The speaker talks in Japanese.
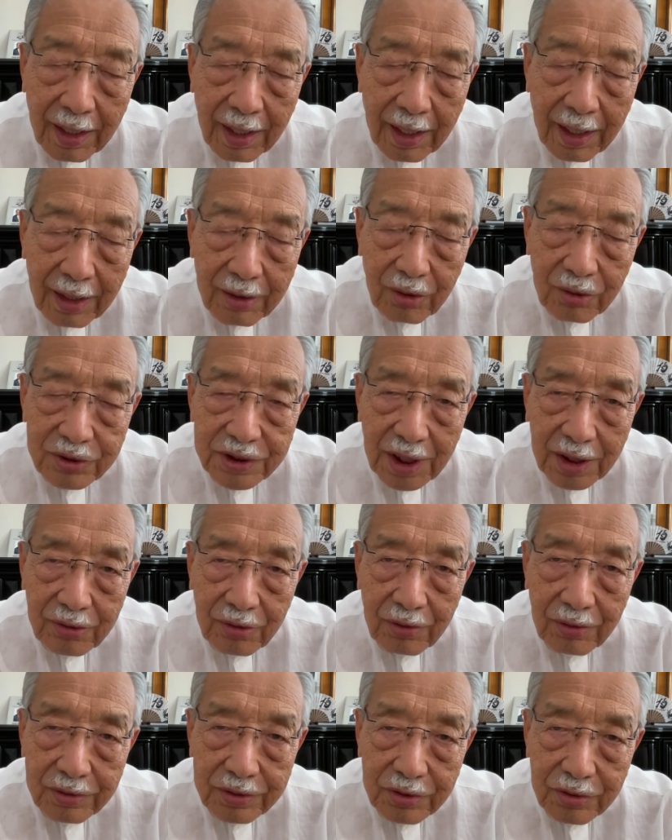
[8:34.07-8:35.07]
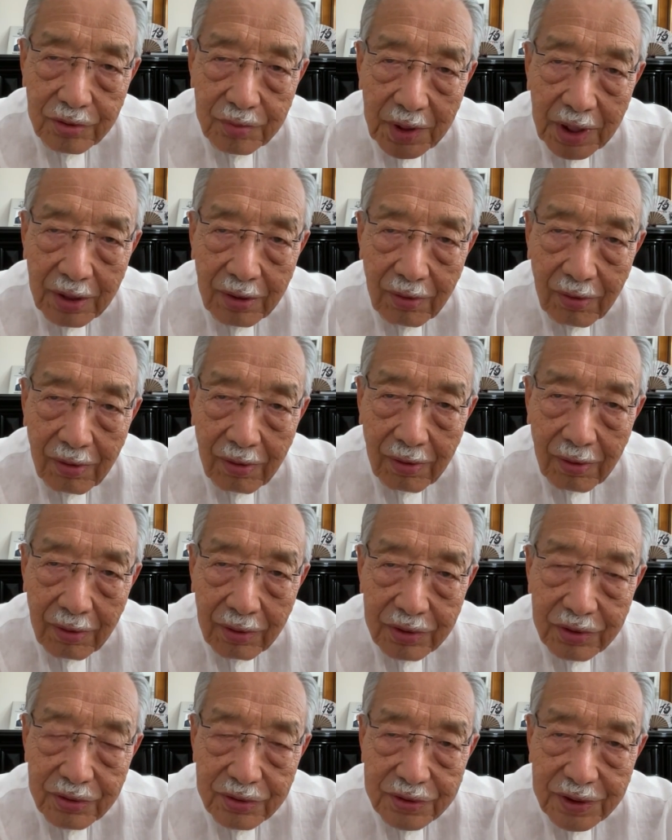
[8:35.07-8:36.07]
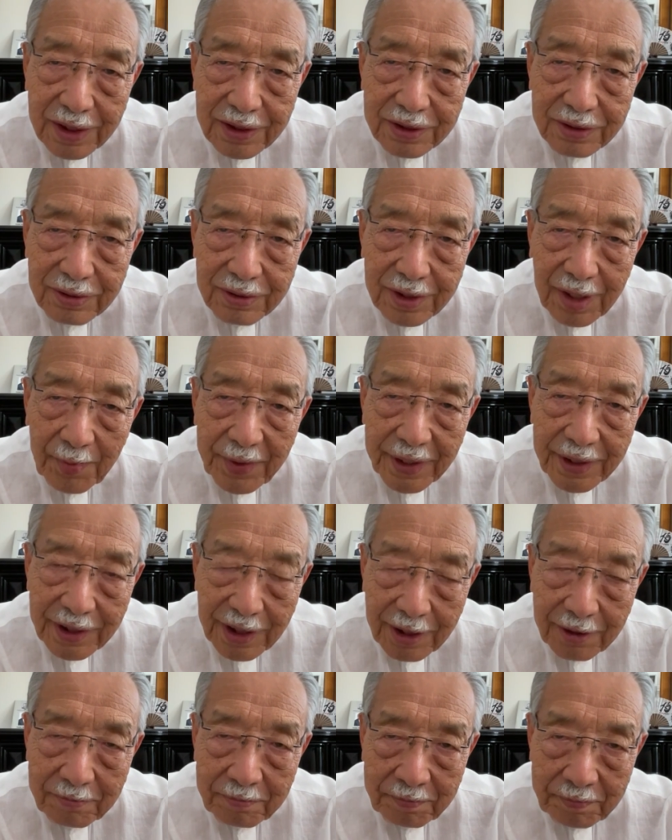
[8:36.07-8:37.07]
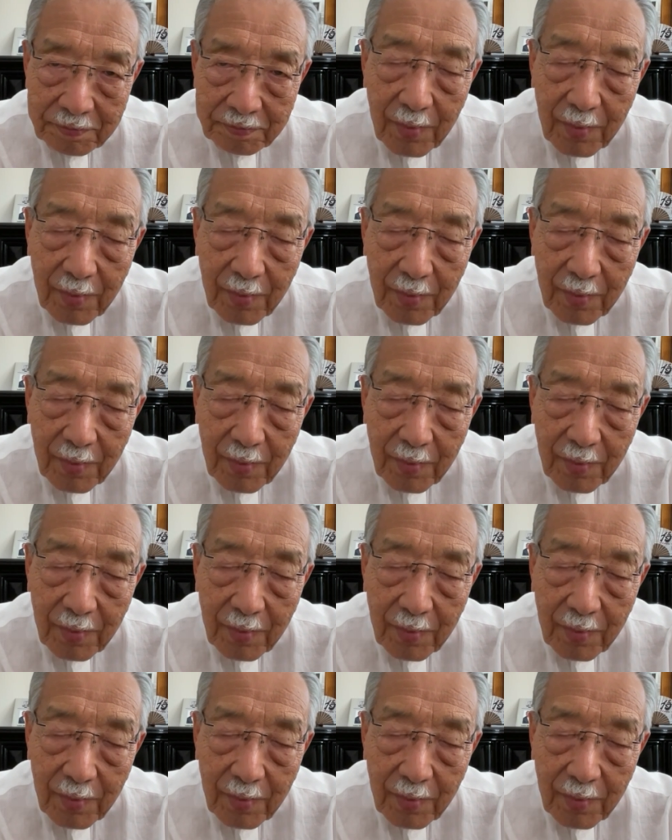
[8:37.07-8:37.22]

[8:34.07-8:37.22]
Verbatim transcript: えー、ロシアの住民を救済するために、